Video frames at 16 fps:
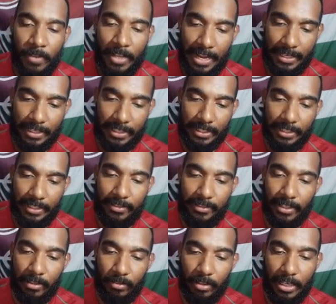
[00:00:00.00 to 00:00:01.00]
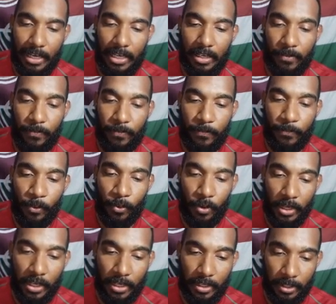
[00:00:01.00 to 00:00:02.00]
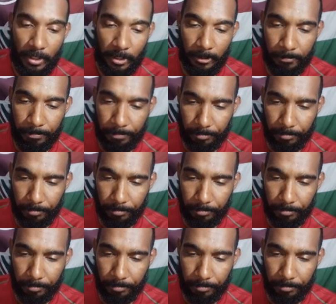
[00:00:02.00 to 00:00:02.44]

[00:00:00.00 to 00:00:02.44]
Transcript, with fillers: Aqui está dizendo que ele foi